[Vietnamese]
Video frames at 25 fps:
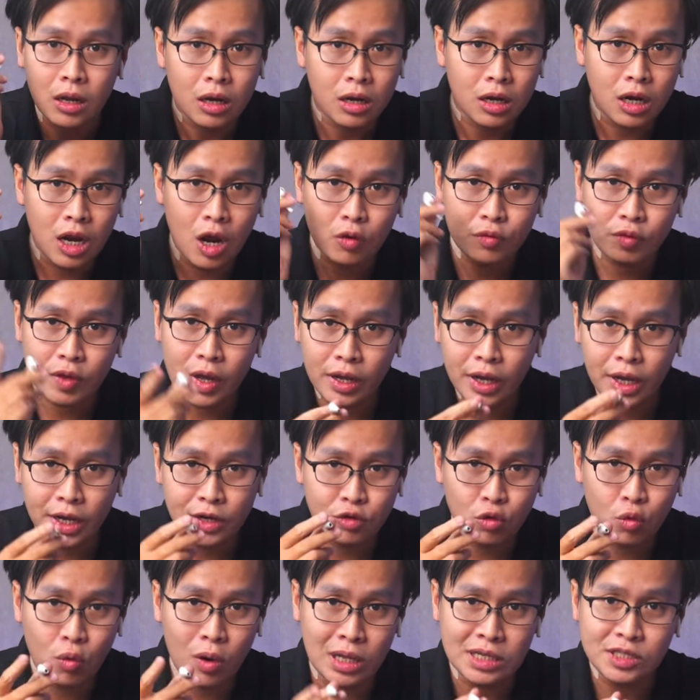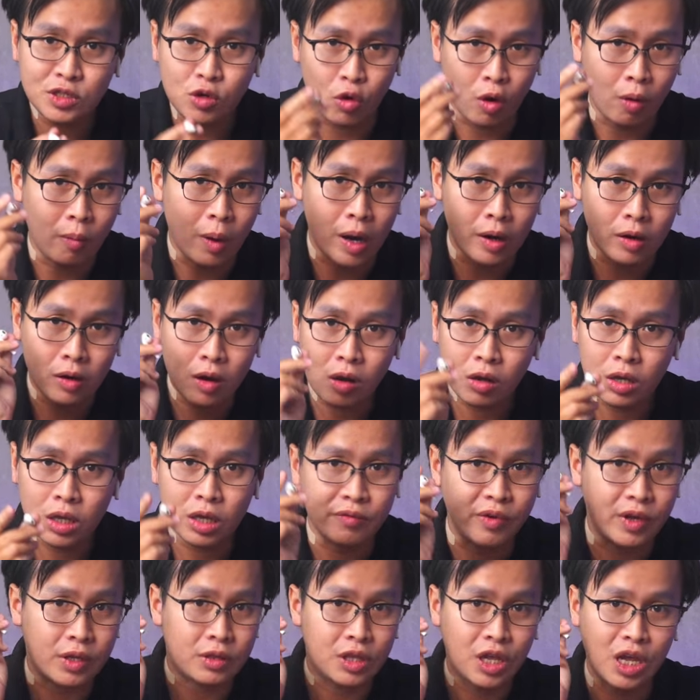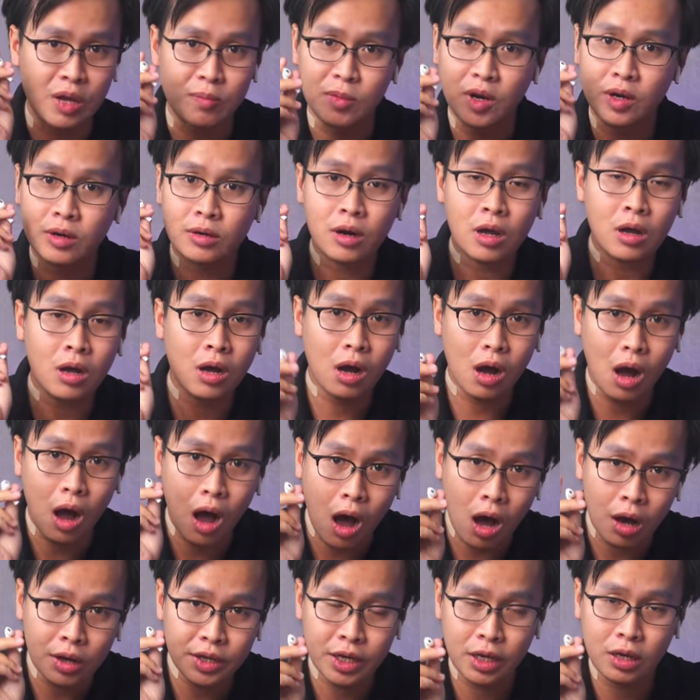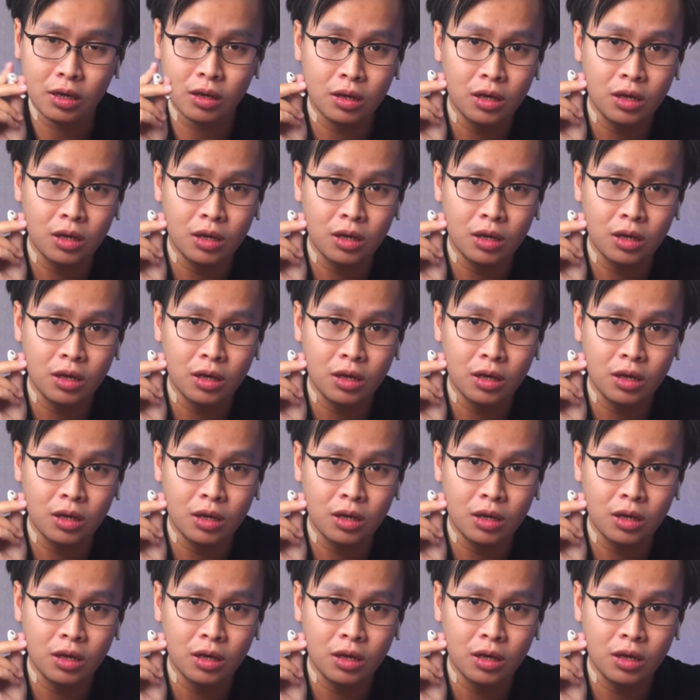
nếu tai nghe True Wireless của các bạn rớt thì việc tìm nó rất khó nha.